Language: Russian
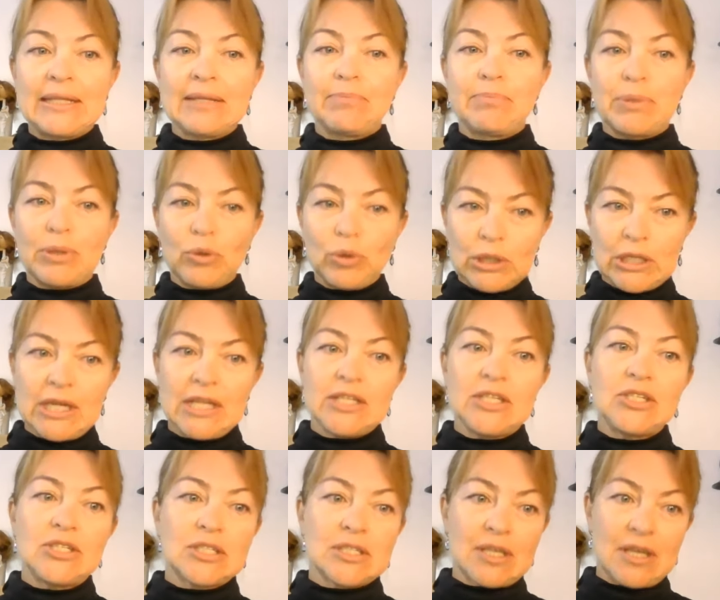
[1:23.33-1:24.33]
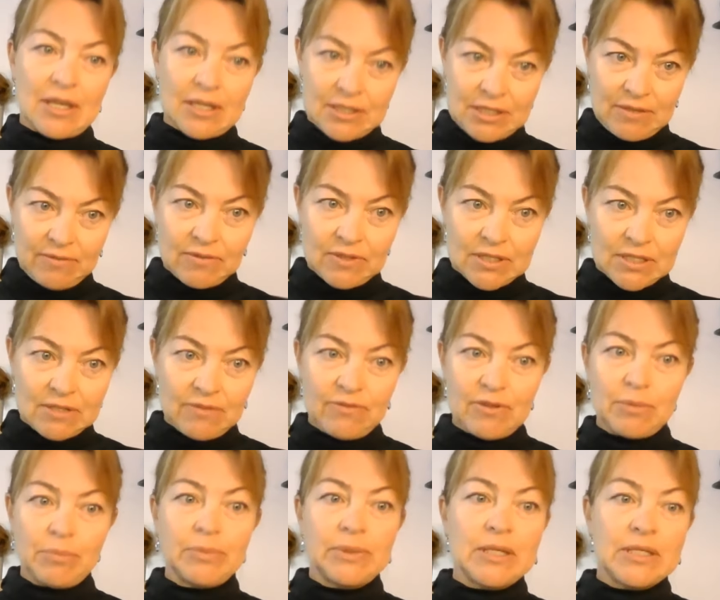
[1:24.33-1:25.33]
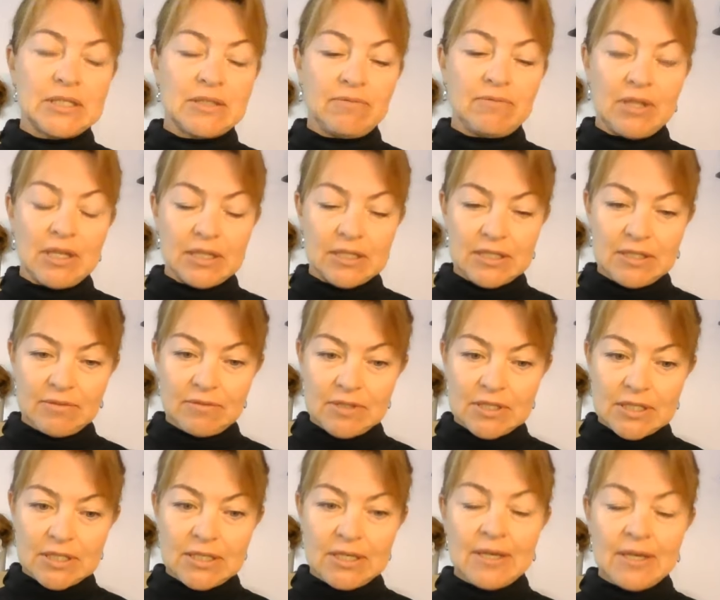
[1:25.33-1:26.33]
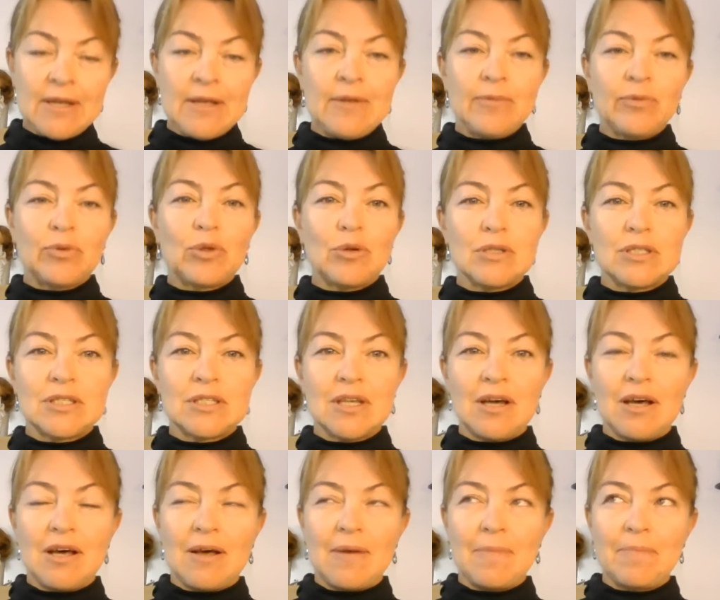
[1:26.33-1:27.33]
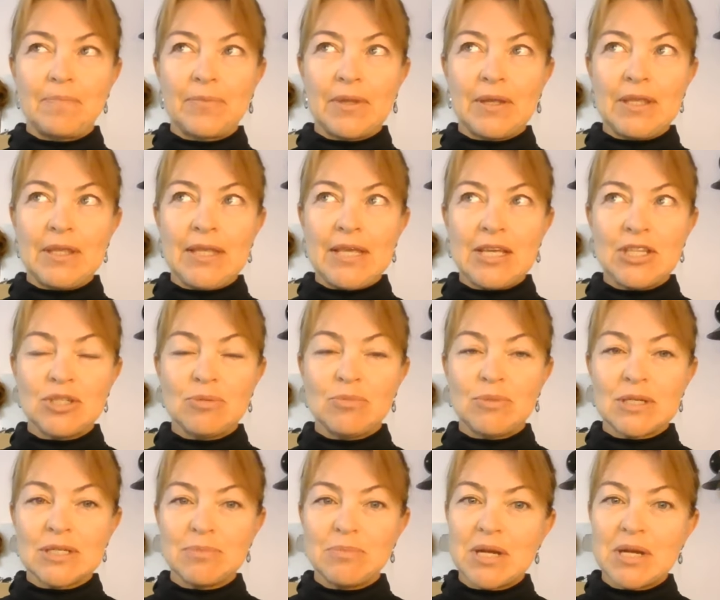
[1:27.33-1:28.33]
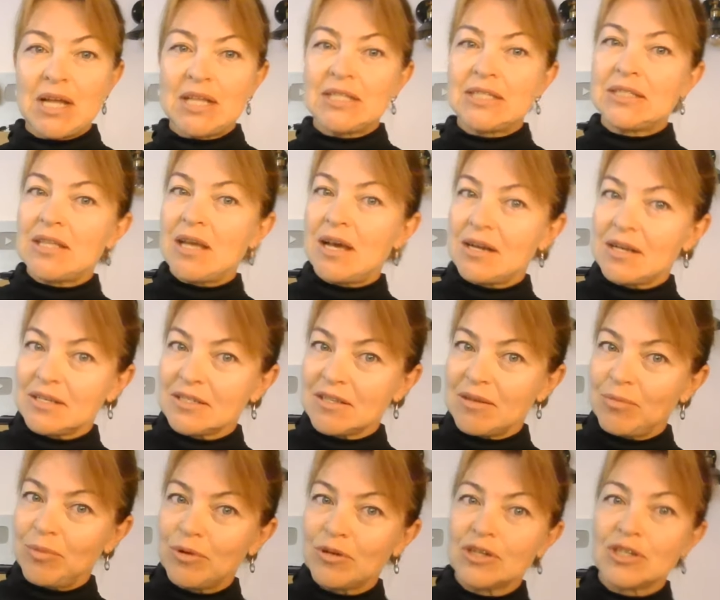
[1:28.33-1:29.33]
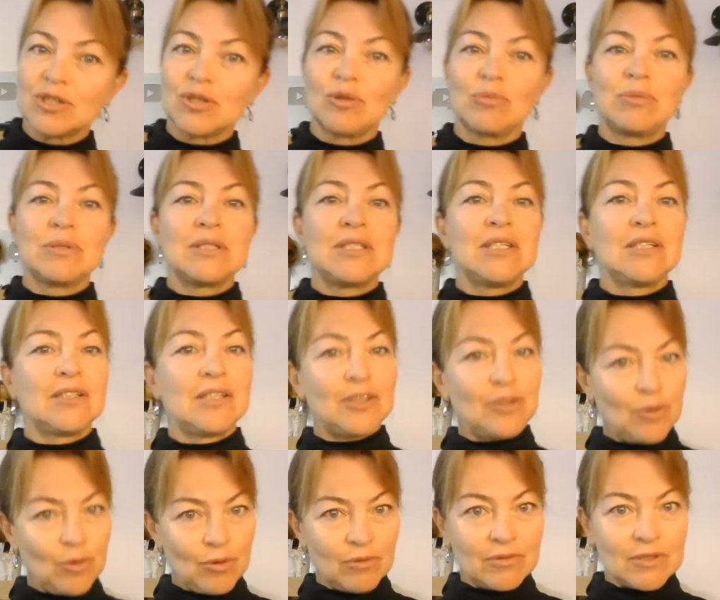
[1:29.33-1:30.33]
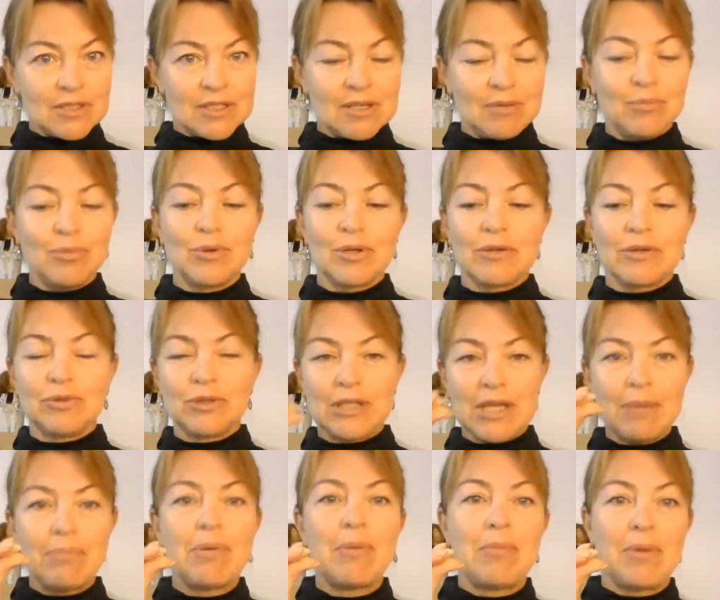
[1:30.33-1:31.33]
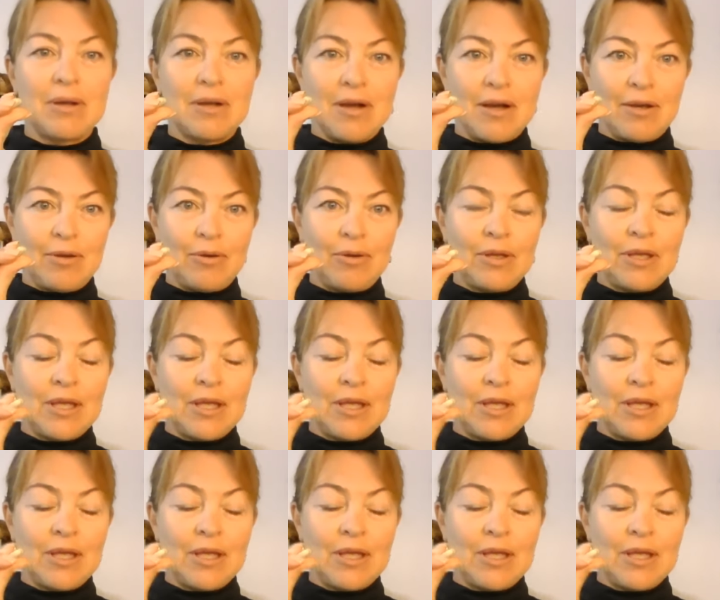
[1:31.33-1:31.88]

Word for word: проутолитической активности, ферментативной активности. То есть эм, нечем разбирать старые заборы, чтобы сделать новые заборы. Вот я помогаю.